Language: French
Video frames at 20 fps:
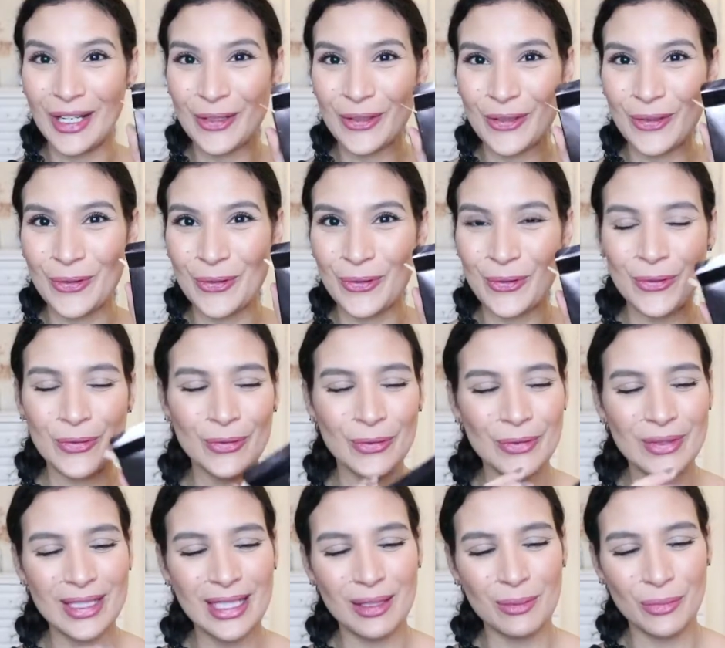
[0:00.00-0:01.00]
lorsque nous
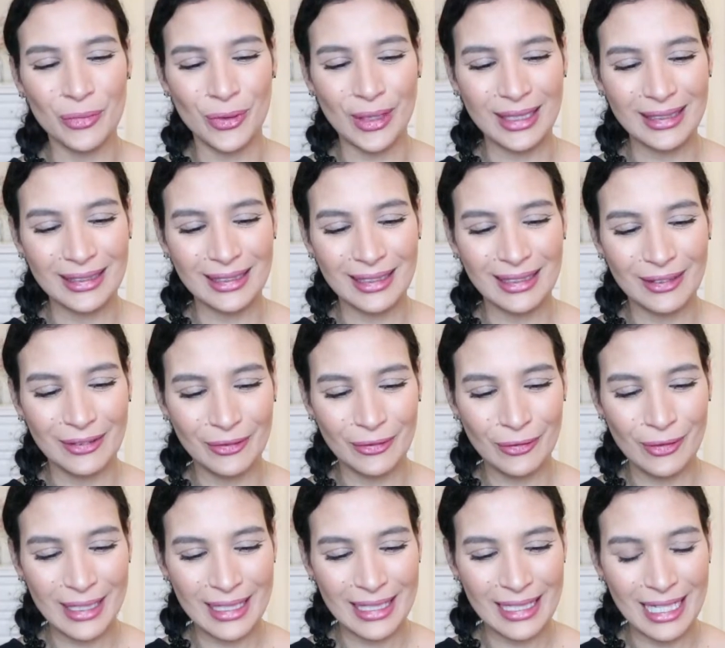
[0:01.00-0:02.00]
ouvrons cette boîte,
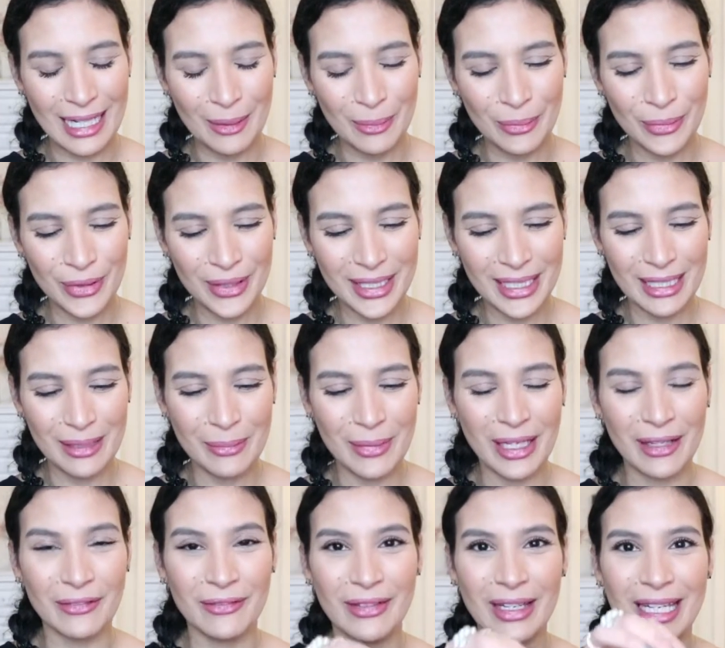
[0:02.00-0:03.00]
voici la petite
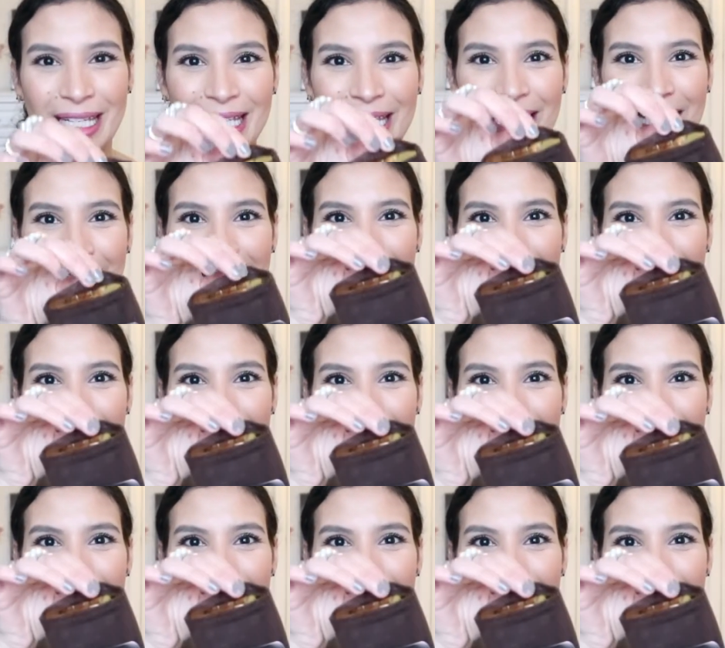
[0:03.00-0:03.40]
merveille.